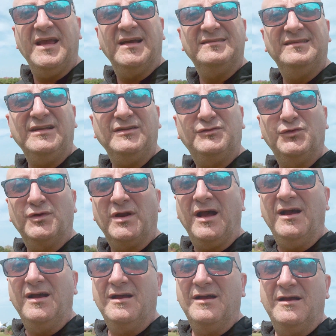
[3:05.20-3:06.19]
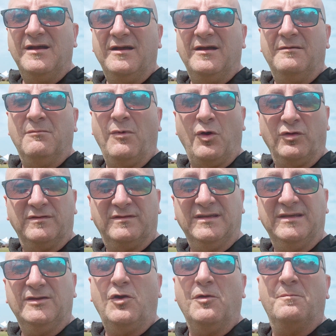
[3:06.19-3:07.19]
E addirittura
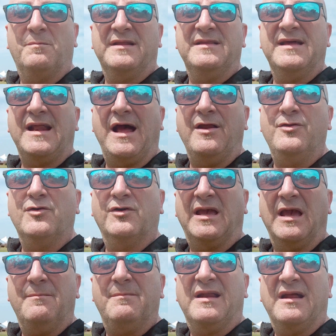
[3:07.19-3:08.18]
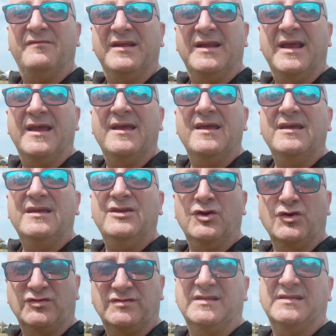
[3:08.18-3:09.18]
molti comprenderanno che per avere i
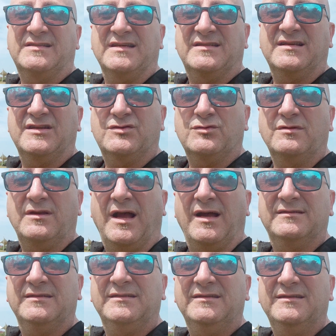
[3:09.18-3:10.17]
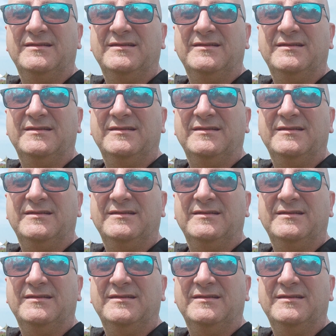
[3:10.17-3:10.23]
nostri stessi risultati,